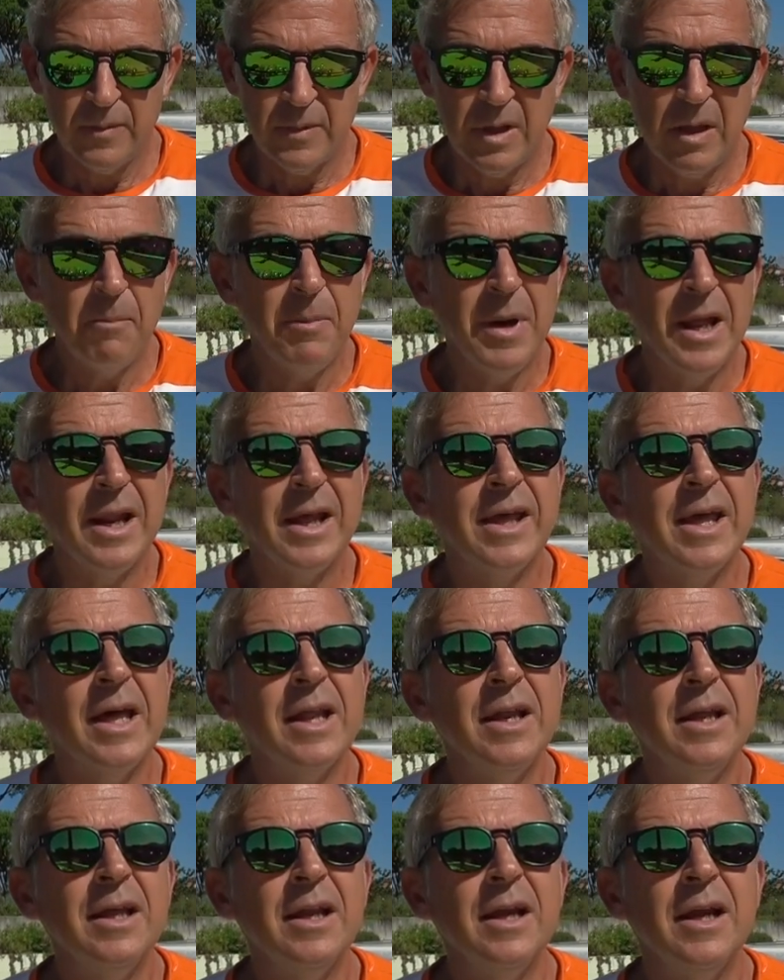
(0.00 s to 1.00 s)
è bene
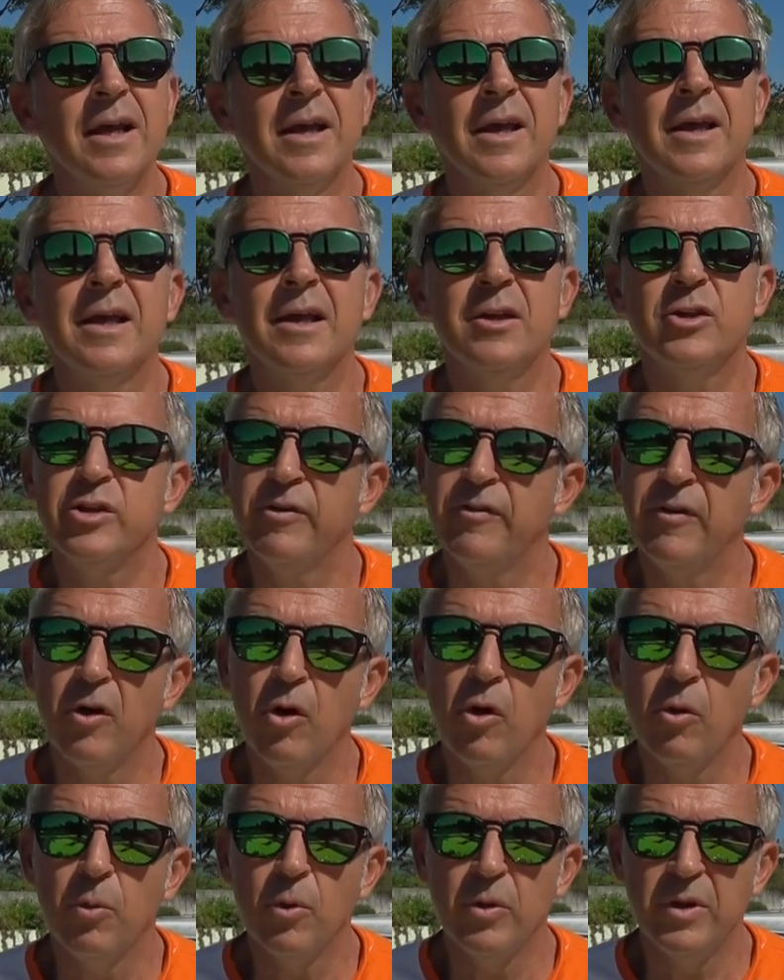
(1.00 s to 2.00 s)
chiarire che i
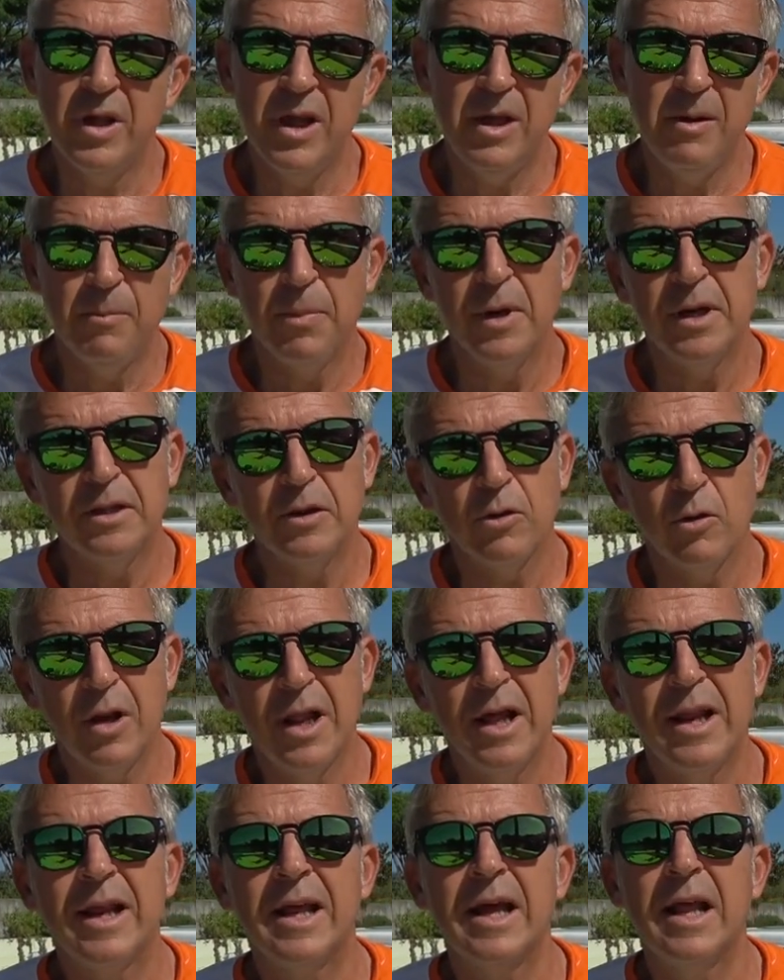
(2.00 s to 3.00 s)
cefalopodi, e in
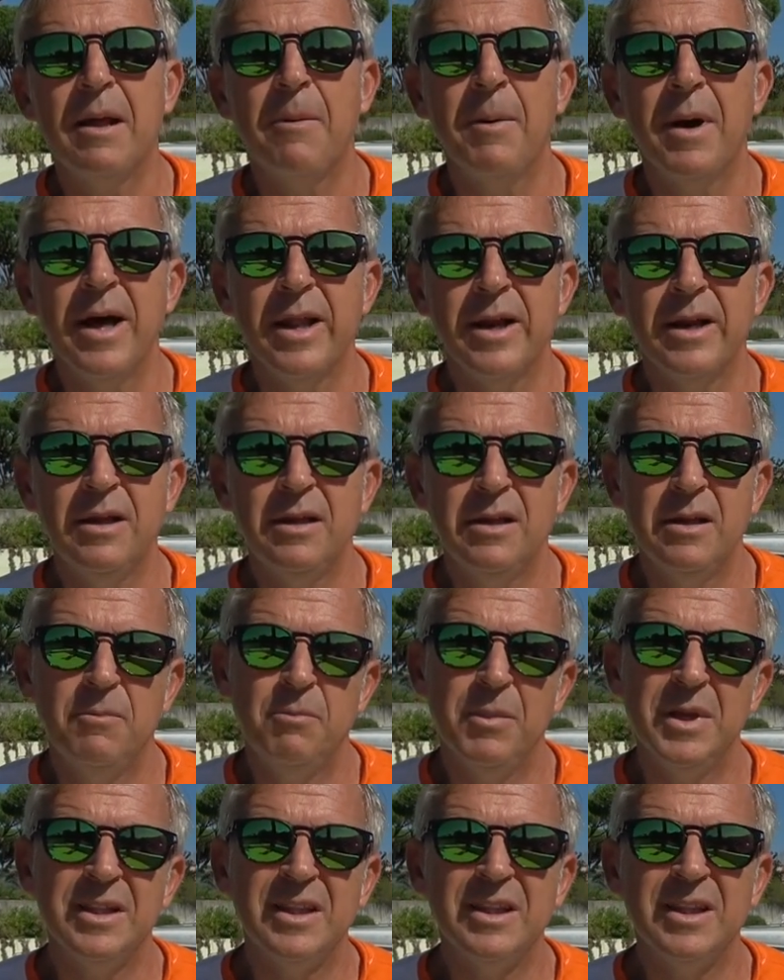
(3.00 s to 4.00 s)
particolare calamari
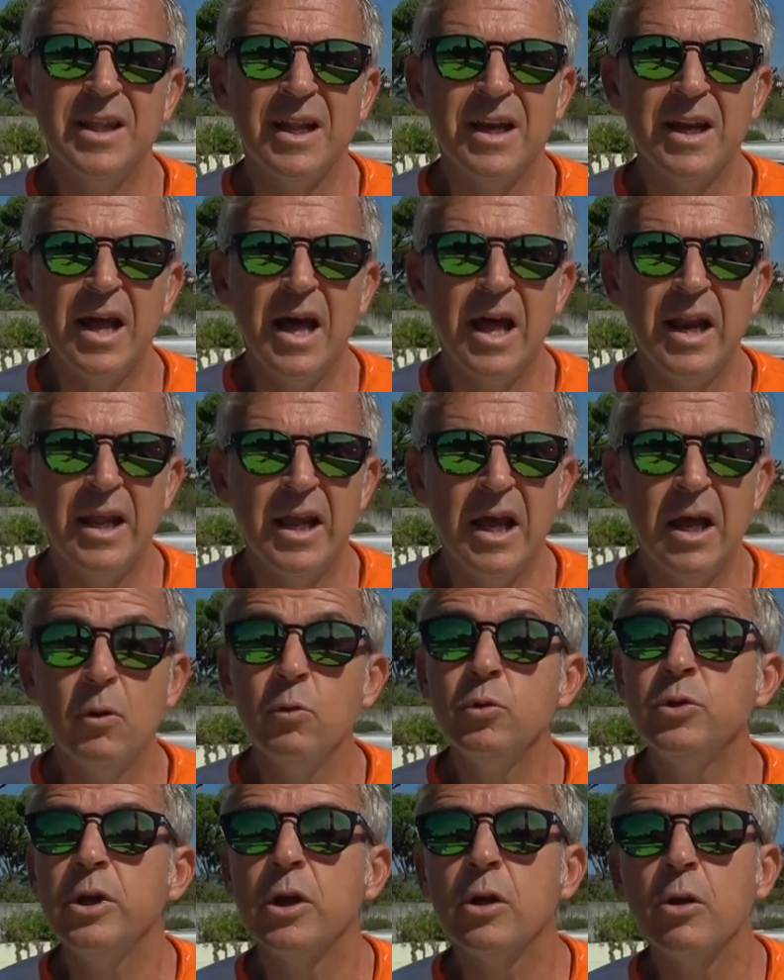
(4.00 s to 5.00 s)
mediterranei, hanno
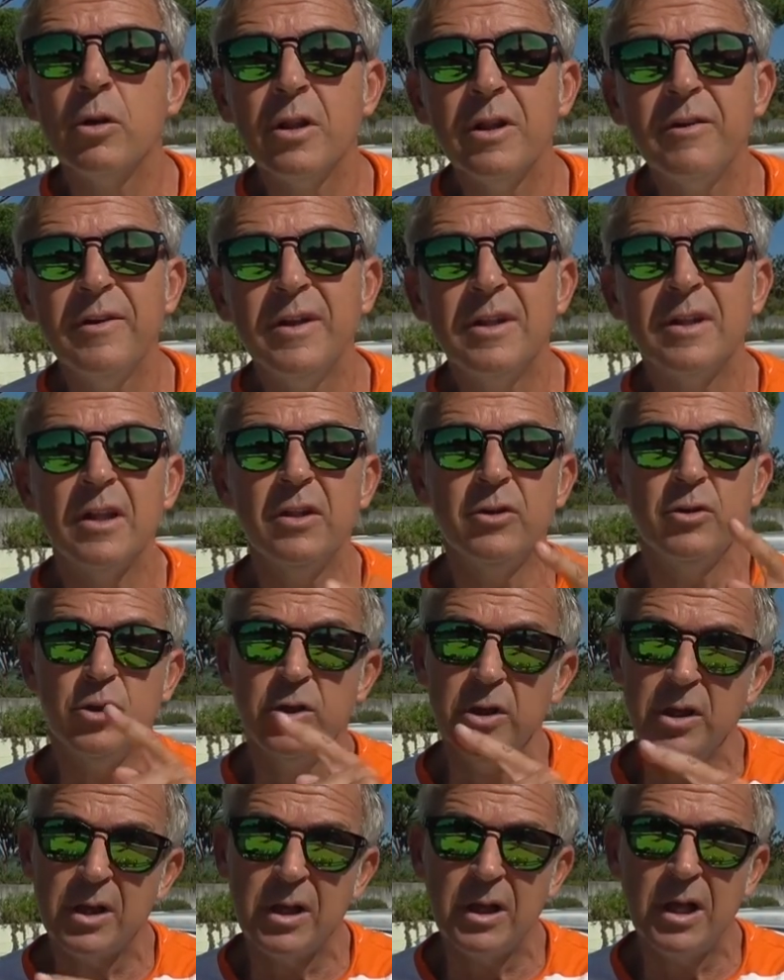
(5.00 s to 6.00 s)
un ciclo di vita di
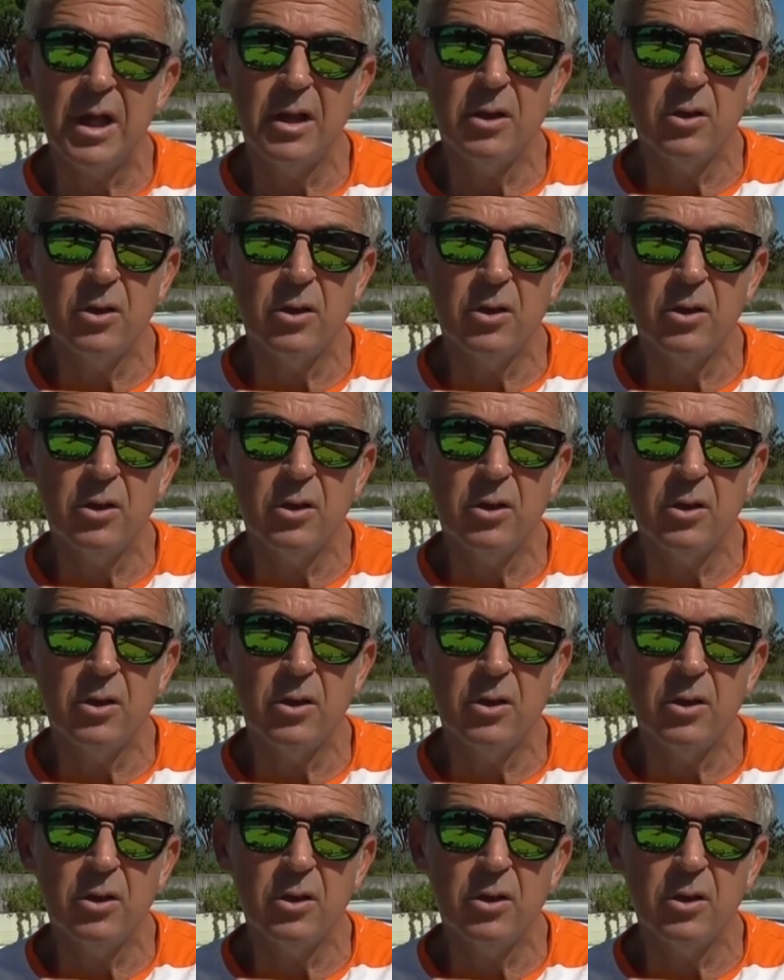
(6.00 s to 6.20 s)
circa